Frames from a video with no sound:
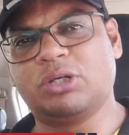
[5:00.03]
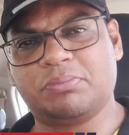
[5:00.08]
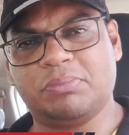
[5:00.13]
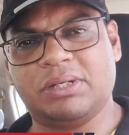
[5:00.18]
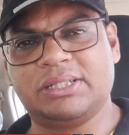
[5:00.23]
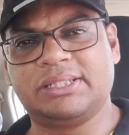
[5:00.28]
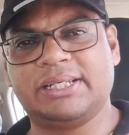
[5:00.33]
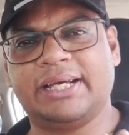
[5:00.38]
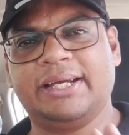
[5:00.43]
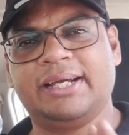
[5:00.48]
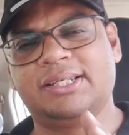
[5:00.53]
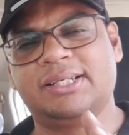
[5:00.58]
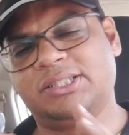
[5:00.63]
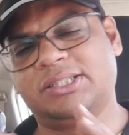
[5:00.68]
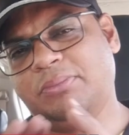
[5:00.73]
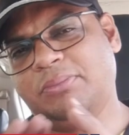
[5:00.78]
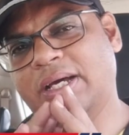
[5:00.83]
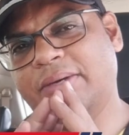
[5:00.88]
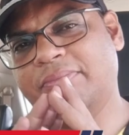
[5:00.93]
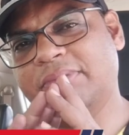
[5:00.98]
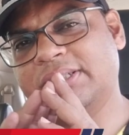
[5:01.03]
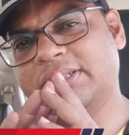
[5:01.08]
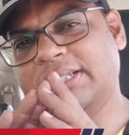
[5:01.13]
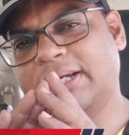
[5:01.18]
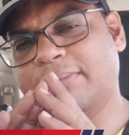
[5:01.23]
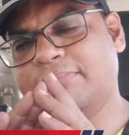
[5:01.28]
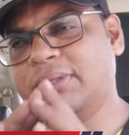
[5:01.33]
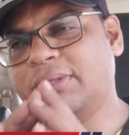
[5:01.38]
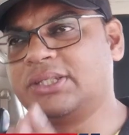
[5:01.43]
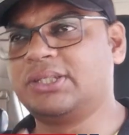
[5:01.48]
मजा आएगा शिमला मीन्स
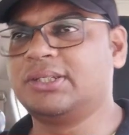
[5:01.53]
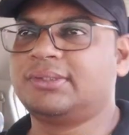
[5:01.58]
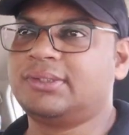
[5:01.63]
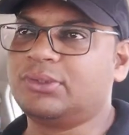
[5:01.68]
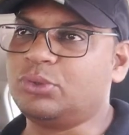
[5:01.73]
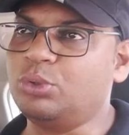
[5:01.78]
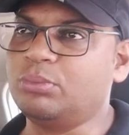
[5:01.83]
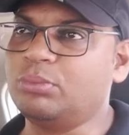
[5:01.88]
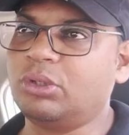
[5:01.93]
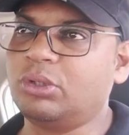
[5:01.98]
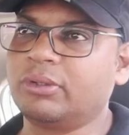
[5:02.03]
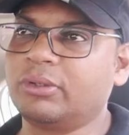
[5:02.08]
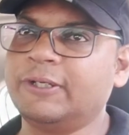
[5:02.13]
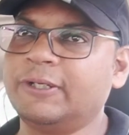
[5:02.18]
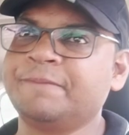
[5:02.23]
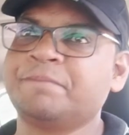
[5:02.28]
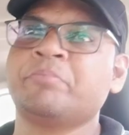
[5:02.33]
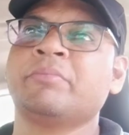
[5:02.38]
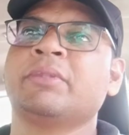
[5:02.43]
आप अच्छे से घूम लोगे